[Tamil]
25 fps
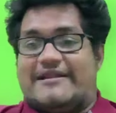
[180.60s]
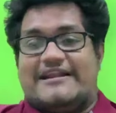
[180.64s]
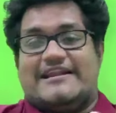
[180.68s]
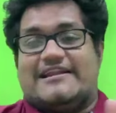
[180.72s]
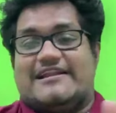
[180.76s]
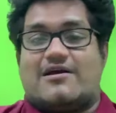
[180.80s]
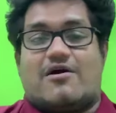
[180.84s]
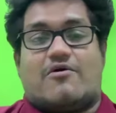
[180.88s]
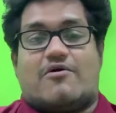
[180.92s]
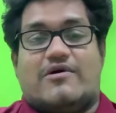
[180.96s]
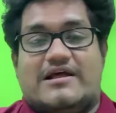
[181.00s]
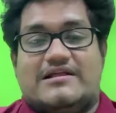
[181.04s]

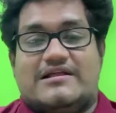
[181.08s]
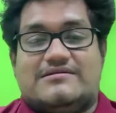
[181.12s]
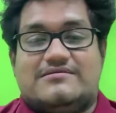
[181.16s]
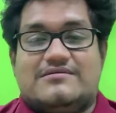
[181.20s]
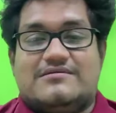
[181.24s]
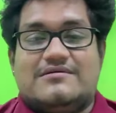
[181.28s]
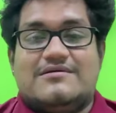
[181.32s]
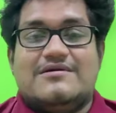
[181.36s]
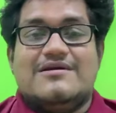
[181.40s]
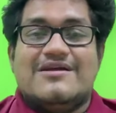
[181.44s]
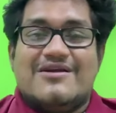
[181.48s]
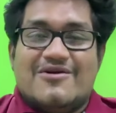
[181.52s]
அப்படின்னு கூடாது
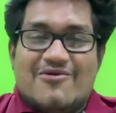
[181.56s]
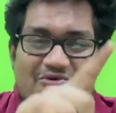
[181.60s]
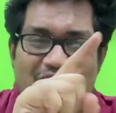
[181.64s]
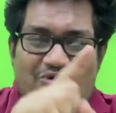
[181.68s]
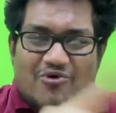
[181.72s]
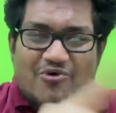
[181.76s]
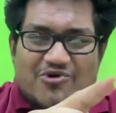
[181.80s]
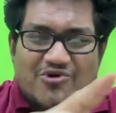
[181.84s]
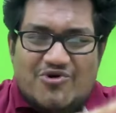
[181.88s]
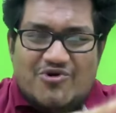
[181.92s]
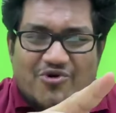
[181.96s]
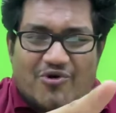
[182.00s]

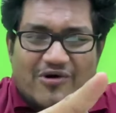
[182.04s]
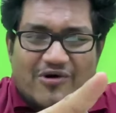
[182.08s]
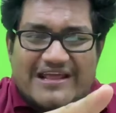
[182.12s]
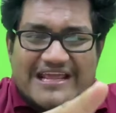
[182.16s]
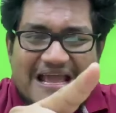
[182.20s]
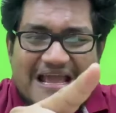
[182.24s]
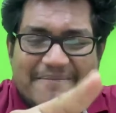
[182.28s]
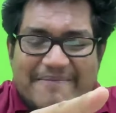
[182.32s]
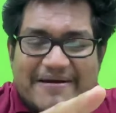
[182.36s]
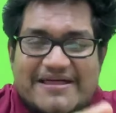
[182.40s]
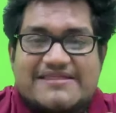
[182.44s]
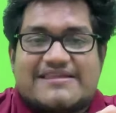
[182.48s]

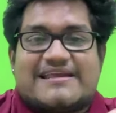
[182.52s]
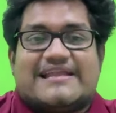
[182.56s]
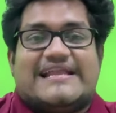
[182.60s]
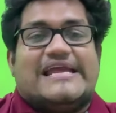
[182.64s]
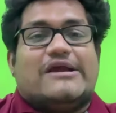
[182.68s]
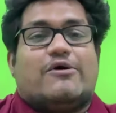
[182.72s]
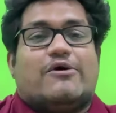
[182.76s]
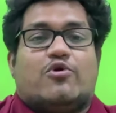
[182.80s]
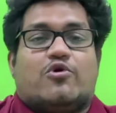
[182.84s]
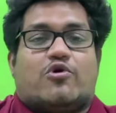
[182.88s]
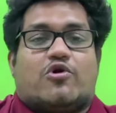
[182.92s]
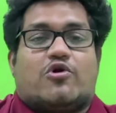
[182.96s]
உன்னுடைய பெஸ்ட்
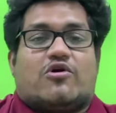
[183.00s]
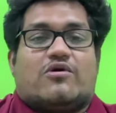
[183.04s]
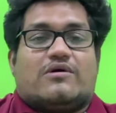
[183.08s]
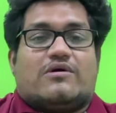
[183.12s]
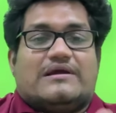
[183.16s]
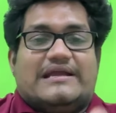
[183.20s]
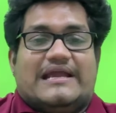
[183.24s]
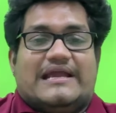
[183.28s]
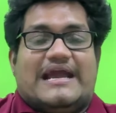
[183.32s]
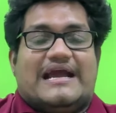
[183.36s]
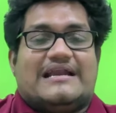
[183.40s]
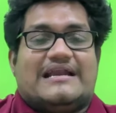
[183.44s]
நீ
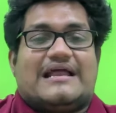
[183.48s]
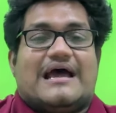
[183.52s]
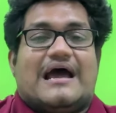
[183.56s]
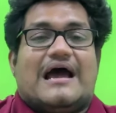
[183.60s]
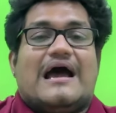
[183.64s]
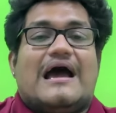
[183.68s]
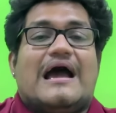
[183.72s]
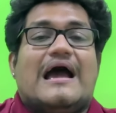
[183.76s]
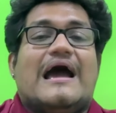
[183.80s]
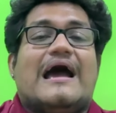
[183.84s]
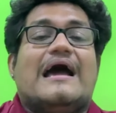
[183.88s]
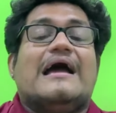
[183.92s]
கொடுக்கணும் ஏன்னா
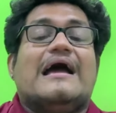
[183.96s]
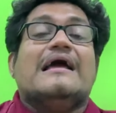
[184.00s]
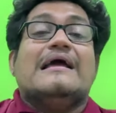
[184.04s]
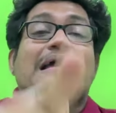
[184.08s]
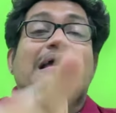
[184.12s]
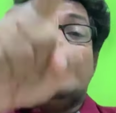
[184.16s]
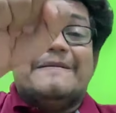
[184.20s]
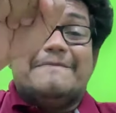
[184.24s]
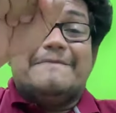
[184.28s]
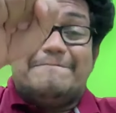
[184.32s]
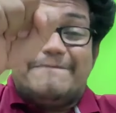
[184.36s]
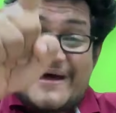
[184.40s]

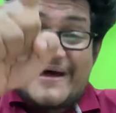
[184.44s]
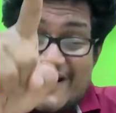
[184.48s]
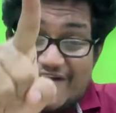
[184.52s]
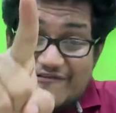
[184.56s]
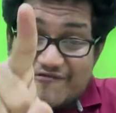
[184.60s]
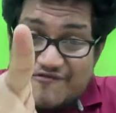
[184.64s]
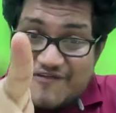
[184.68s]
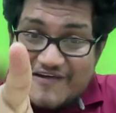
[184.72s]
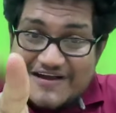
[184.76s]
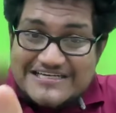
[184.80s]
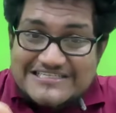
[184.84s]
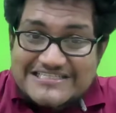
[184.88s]

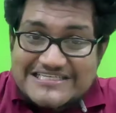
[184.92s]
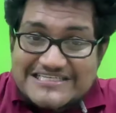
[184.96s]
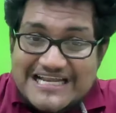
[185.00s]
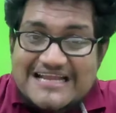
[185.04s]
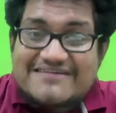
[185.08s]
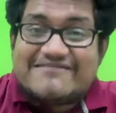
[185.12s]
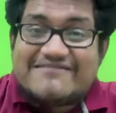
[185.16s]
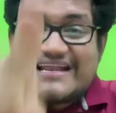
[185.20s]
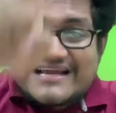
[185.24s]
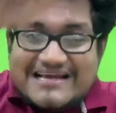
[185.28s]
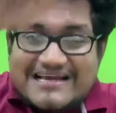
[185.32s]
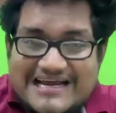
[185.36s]

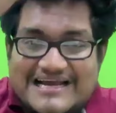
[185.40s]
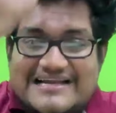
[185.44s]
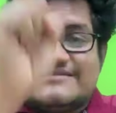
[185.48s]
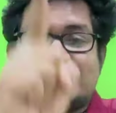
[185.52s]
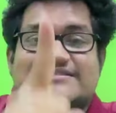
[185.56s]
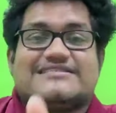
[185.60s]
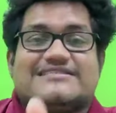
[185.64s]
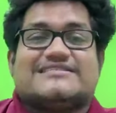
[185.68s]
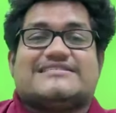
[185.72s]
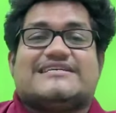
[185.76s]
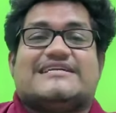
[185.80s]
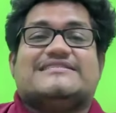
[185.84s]
பர்ஃபெக்ஷனை விட
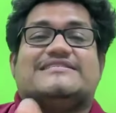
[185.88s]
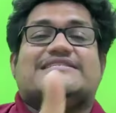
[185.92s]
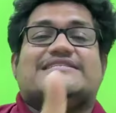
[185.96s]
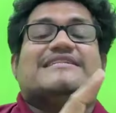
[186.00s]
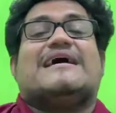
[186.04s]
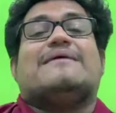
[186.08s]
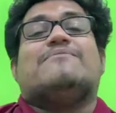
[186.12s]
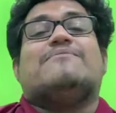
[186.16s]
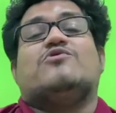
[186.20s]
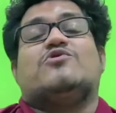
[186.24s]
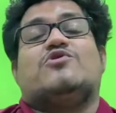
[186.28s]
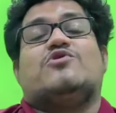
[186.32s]

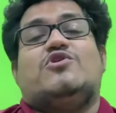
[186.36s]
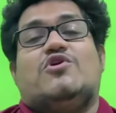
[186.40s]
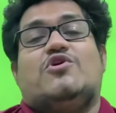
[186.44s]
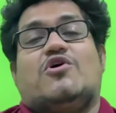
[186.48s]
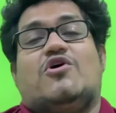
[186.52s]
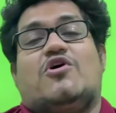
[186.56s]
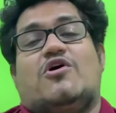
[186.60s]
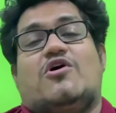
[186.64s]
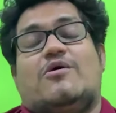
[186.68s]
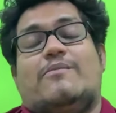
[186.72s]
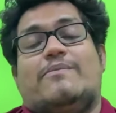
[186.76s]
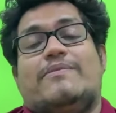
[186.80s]
கன்சிஸ்டன்சி தான்
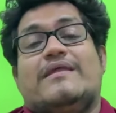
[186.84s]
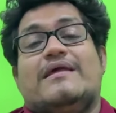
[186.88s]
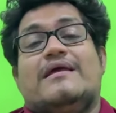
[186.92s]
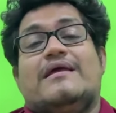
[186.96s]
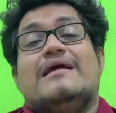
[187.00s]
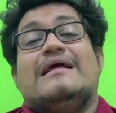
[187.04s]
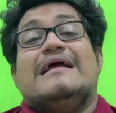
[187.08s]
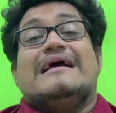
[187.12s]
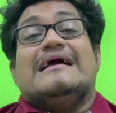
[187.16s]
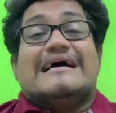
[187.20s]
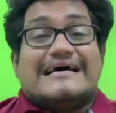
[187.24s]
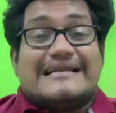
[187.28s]
முக்கியம்
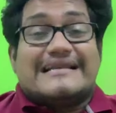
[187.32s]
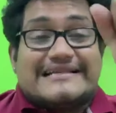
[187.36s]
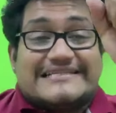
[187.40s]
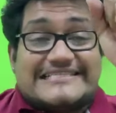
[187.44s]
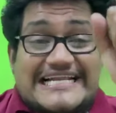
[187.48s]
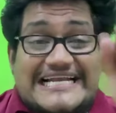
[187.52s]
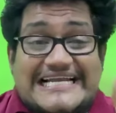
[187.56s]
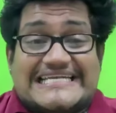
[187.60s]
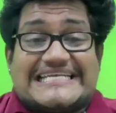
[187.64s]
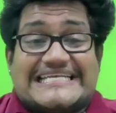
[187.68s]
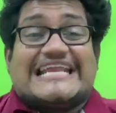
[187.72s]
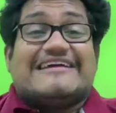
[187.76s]

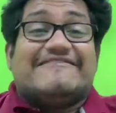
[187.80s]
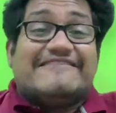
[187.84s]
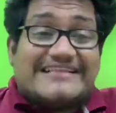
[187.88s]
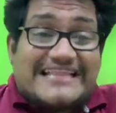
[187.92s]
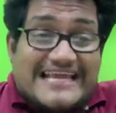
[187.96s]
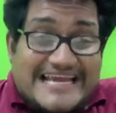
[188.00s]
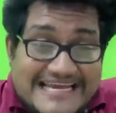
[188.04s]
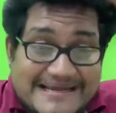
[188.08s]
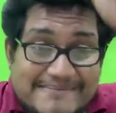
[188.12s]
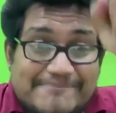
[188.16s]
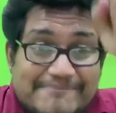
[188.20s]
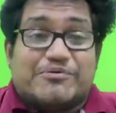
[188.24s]
ரிசல்ட்டை
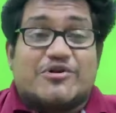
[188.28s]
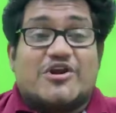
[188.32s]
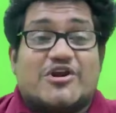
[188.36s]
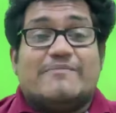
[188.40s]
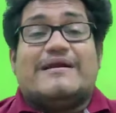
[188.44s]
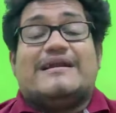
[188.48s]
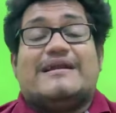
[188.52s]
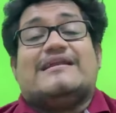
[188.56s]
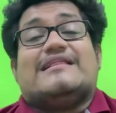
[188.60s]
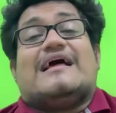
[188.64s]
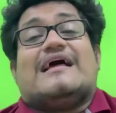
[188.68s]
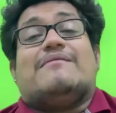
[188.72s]
விட
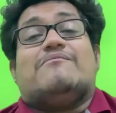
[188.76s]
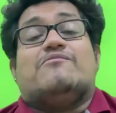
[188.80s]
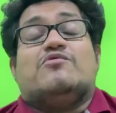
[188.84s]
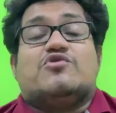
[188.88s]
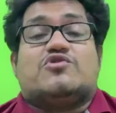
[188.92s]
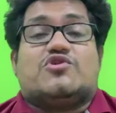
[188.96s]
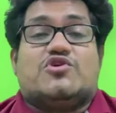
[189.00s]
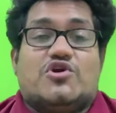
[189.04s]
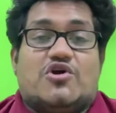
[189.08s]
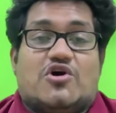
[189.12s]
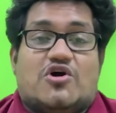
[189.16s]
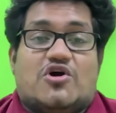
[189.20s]
இம்ப்ரூவ்மெண்ட் தான்
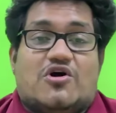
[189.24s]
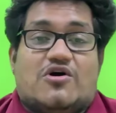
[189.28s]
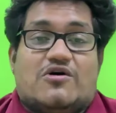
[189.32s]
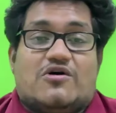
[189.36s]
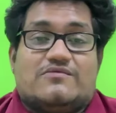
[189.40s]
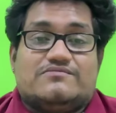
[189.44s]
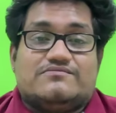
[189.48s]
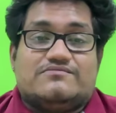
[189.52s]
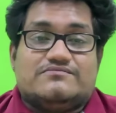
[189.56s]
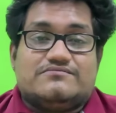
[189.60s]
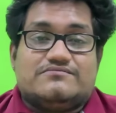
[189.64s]
முக்கியம்